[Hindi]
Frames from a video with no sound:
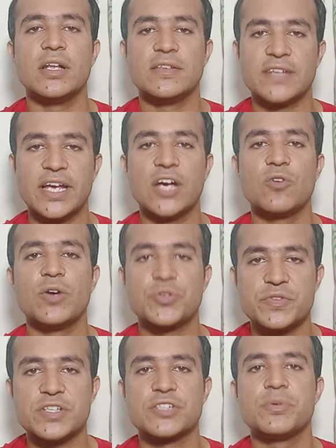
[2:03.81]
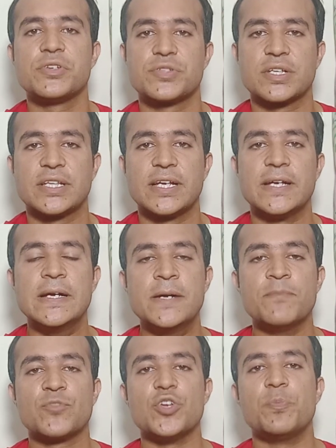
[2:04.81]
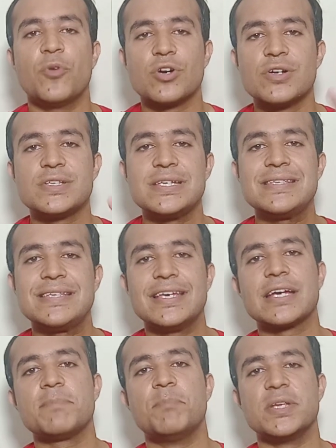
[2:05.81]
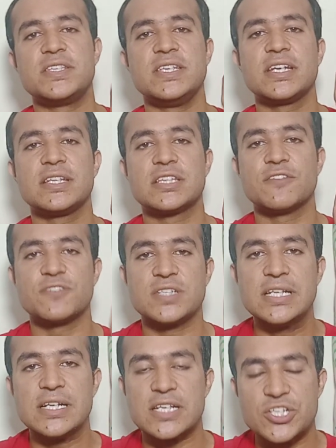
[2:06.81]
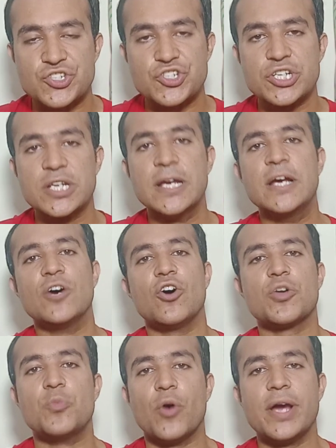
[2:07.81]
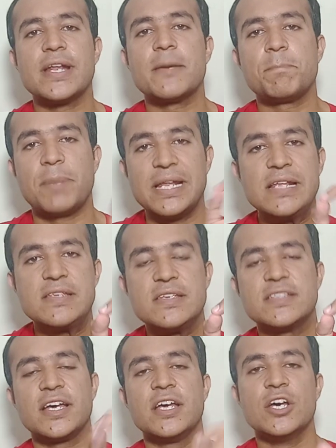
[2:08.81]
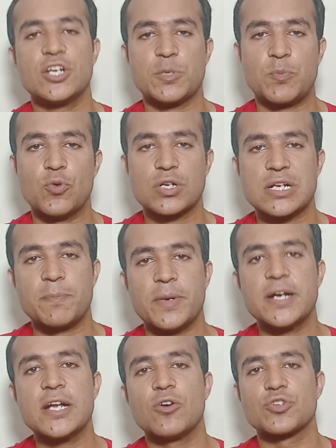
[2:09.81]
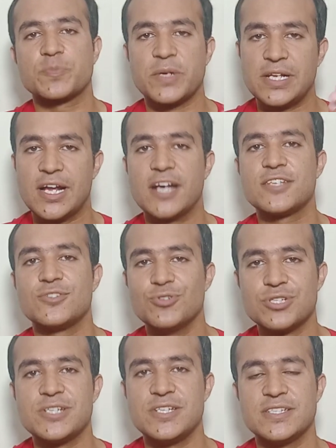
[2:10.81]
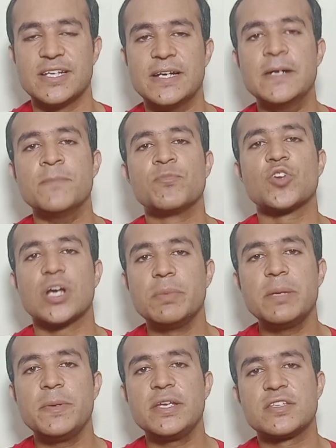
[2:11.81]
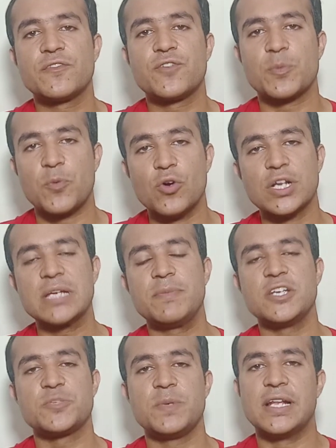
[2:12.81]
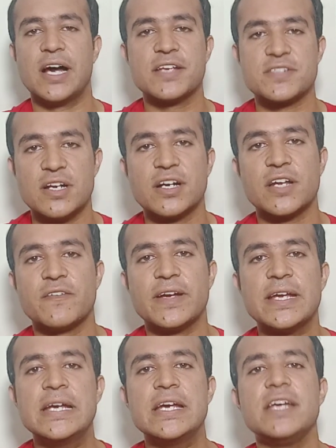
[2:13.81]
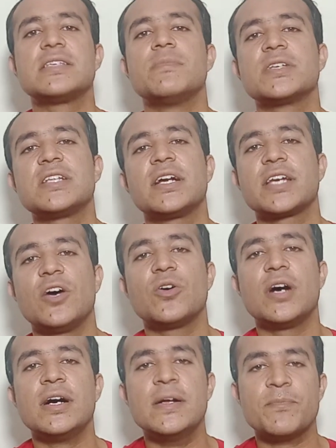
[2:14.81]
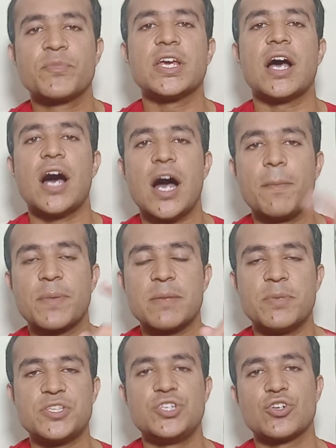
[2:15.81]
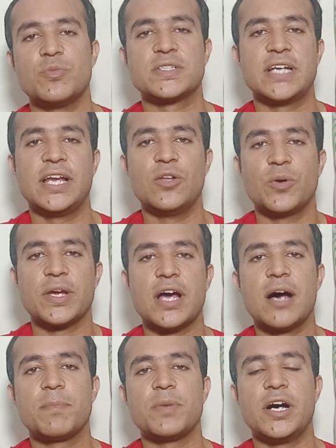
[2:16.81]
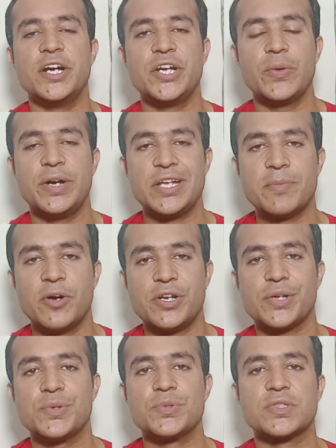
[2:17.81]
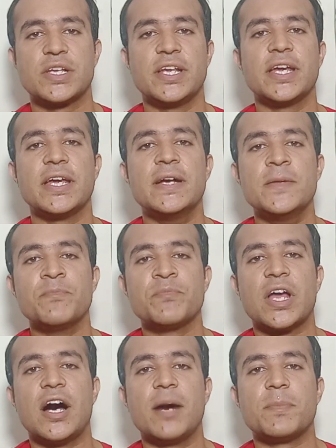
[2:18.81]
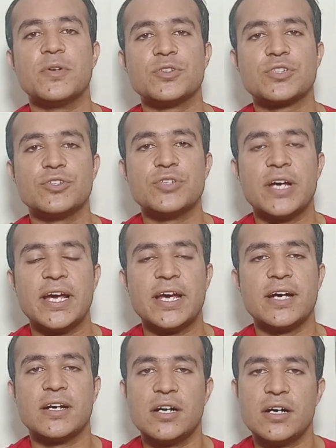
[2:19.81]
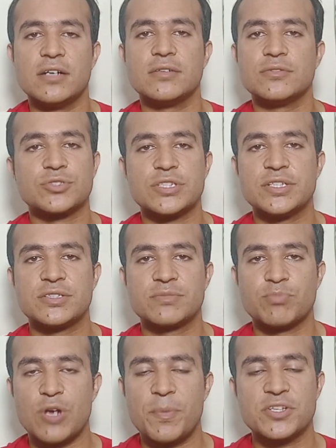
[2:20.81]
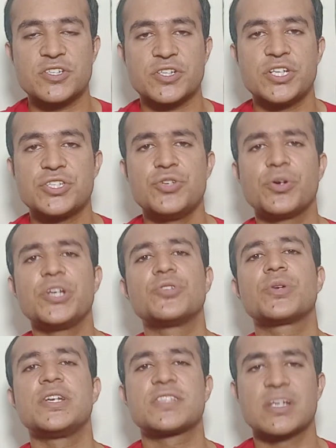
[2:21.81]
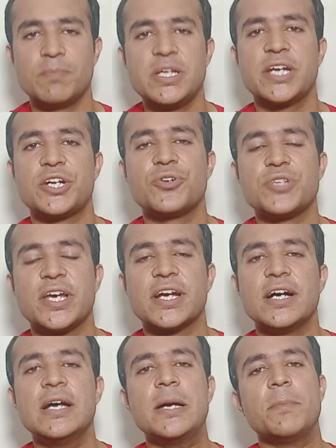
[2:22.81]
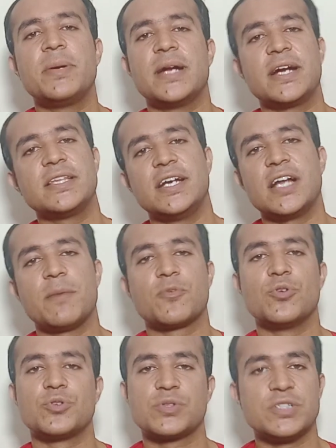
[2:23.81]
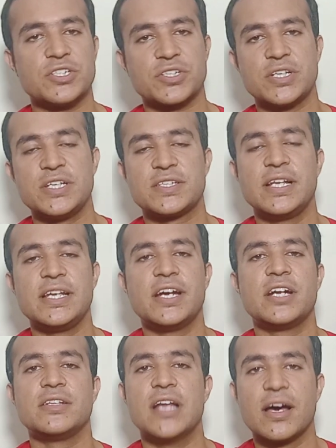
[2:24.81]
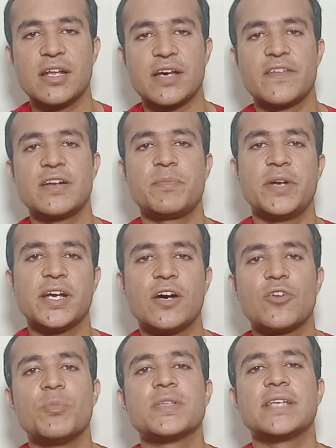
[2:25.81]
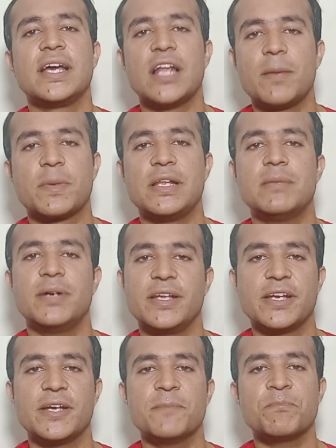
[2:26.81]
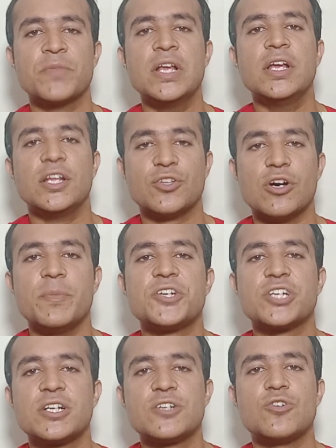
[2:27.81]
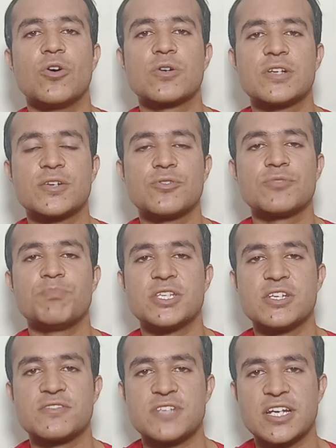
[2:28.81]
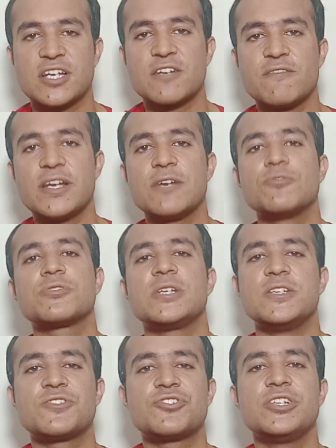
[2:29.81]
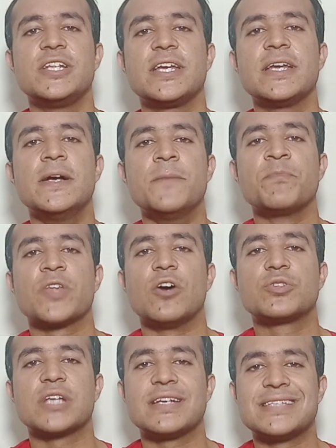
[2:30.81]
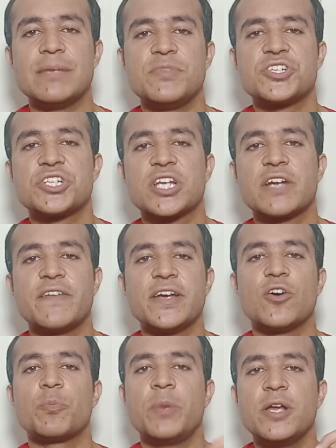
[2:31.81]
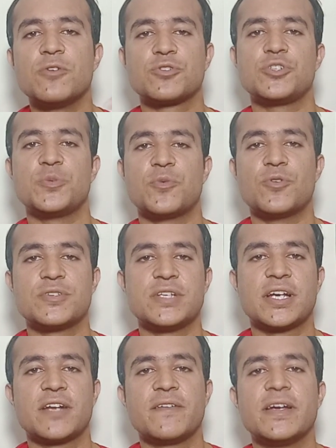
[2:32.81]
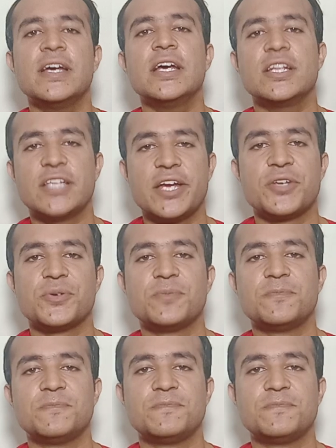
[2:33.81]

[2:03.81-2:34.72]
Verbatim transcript: ज़ाया हुआ है उस वजह से वही हो सकता है तो इंपॉर्टेंट चीज़ ये है कि बच्चे की तफसीला हिस्ट्री और मुआयना पहली चीज़ है रिपोर्ट का पढ़ना और उस पर इलाज दूसरी चीज़ है तो कभी भी सिर्फ रिपोर्ट की बेस पर इलाज ना करवाएं इससे मसला क्या होगा कि आपके बच्चे को मसाइल होंगे आप एंटी एंटीबायोटिक यूज़ करेंगे आप उसको जो है आ, उसकी प्रॉपर तशखीस नहीं होगी तो केस कम्प्लिकेटेड हो जाएगा फिर एट द एंड आपको उसकी तशखीस के लिए दाखिला करवाना पड़ेगा और मसाइल आपके लिए बढ़ेंगे तो हमेशा डॉक्टर को बच्चा चेक करवाएं उसकी हिस्ट्री दें और उसका एग्जामिनेशन करवाएं और फिर उसकी रिपोर्ट चेक करवाएं थैंक यू